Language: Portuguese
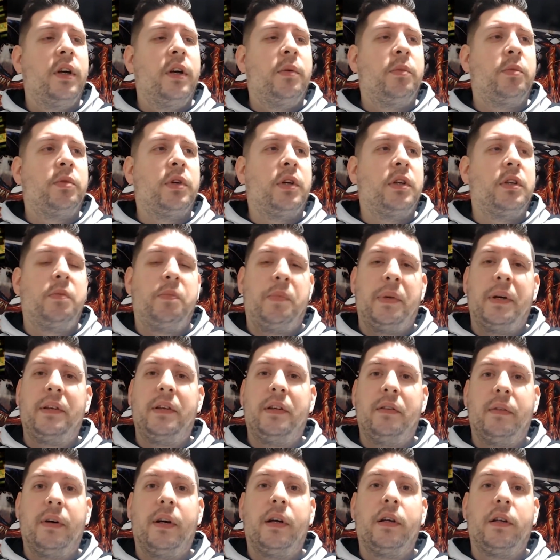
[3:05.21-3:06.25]
portanto passem
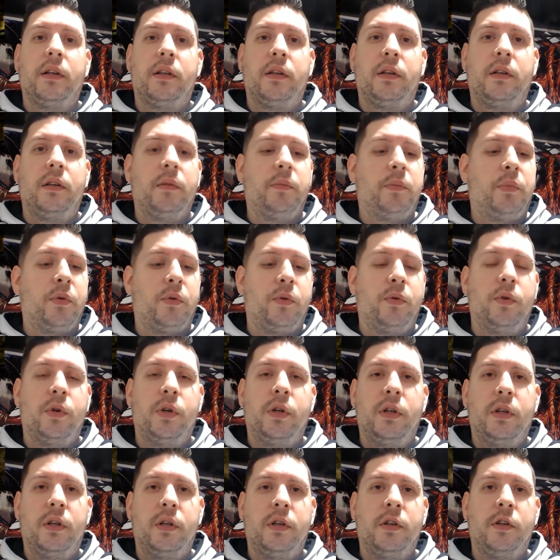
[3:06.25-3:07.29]
lá,
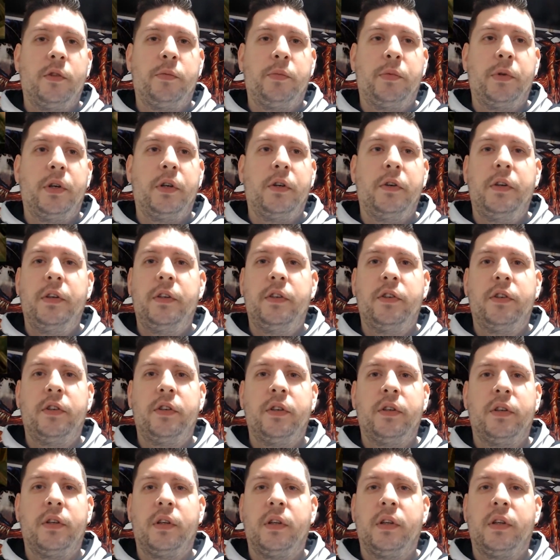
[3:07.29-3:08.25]
procurem eh, as Poioices,